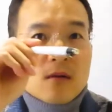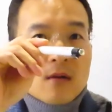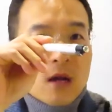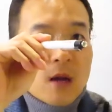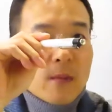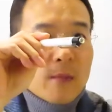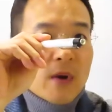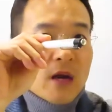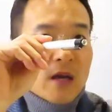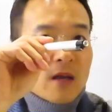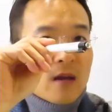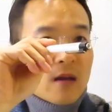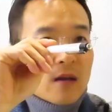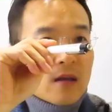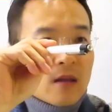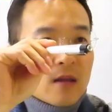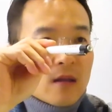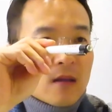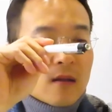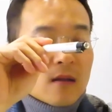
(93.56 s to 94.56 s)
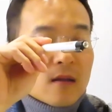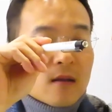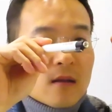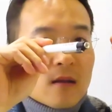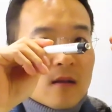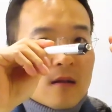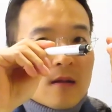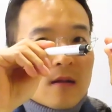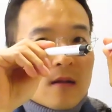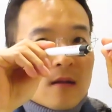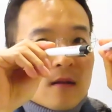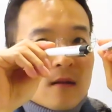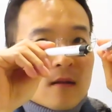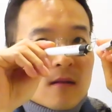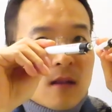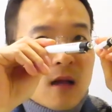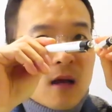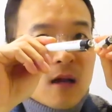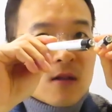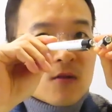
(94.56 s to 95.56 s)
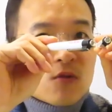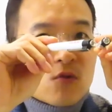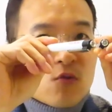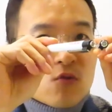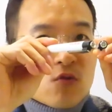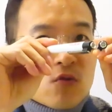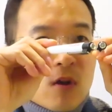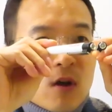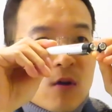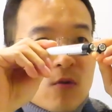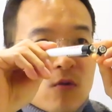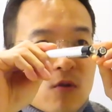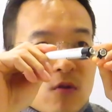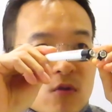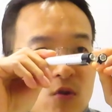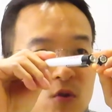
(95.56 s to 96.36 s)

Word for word: 한 방향이 다른 쪽 눈하고